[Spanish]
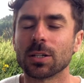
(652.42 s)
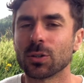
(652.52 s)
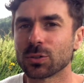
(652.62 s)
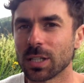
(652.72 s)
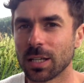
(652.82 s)

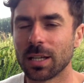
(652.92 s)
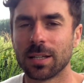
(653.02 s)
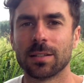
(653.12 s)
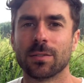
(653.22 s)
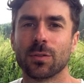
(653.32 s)
No
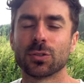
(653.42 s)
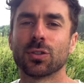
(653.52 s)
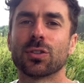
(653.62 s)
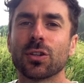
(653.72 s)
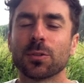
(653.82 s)
sé
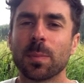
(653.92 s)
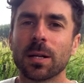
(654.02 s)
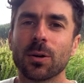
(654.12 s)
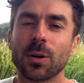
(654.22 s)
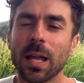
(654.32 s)
vosotros,
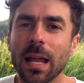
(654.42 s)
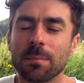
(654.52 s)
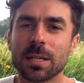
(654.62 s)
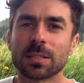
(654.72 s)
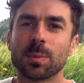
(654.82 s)
pero
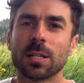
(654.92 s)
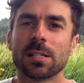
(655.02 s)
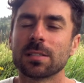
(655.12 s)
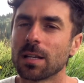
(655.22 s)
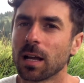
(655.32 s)
en mi
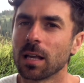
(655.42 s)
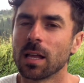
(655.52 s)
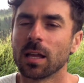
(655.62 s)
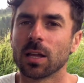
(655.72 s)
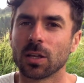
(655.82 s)
experiencia
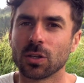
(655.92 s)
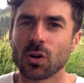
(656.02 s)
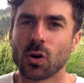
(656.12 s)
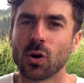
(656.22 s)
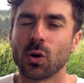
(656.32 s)

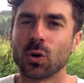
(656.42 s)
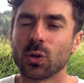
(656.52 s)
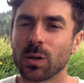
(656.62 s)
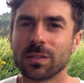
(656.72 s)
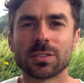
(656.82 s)
yo,
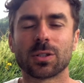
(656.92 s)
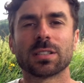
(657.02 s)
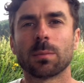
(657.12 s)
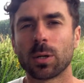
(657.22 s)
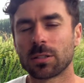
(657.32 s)
yo he visto que
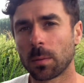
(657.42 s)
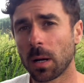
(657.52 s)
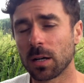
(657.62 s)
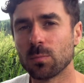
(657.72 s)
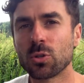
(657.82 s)
se puede
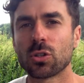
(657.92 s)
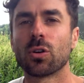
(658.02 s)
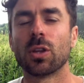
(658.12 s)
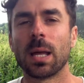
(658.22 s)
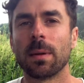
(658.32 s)
trabajar mucho
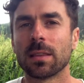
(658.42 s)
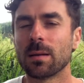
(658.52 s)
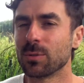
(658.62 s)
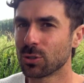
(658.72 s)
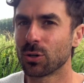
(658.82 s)
con la
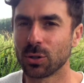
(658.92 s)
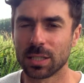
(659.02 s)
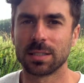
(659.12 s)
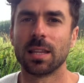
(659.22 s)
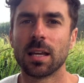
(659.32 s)
mente, mucho con
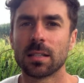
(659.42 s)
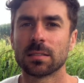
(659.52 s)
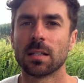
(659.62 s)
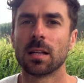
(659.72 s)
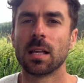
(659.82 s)
las
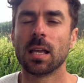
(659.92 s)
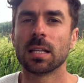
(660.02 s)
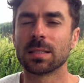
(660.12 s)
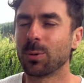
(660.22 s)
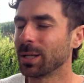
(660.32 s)
ideas,
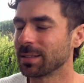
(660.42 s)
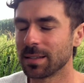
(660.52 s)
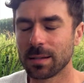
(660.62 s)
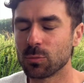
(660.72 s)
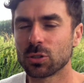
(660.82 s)
se puede
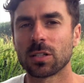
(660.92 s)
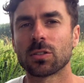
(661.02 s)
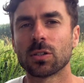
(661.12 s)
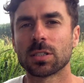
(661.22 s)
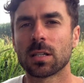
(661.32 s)
entender muchas
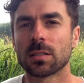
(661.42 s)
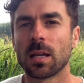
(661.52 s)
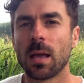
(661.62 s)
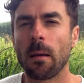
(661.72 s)
cosas,